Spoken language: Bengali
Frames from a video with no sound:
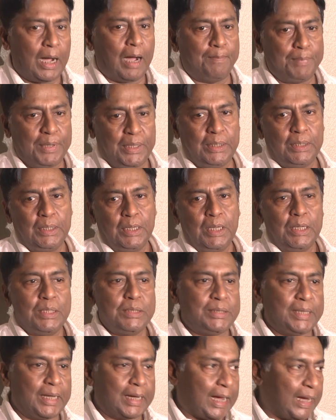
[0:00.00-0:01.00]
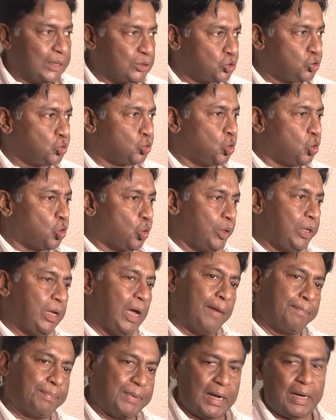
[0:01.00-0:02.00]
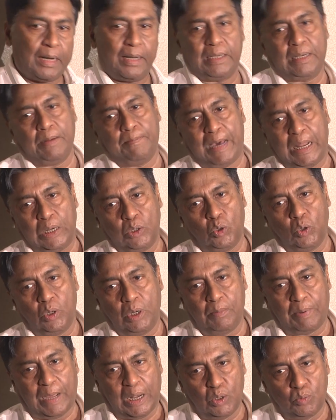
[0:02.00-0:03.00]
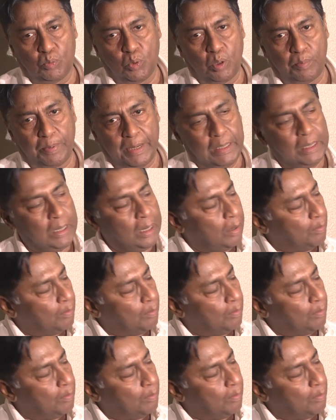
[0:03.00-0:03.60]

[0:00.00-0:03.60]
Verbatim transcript: আমি যে কাজটুকু করি আপনারা এটা ভালো হলে ভালো বলবেন